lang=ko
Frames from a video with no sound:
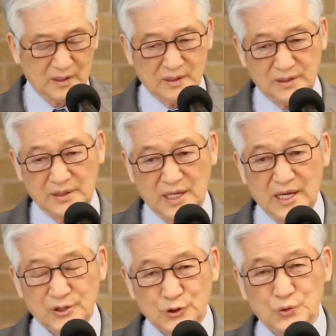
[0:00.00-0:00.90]
어,
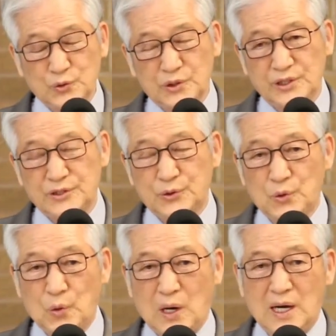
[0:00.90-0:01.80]
예수
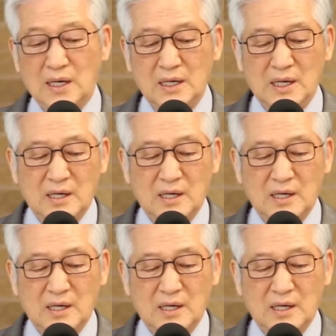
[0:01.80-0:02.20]
그리스도와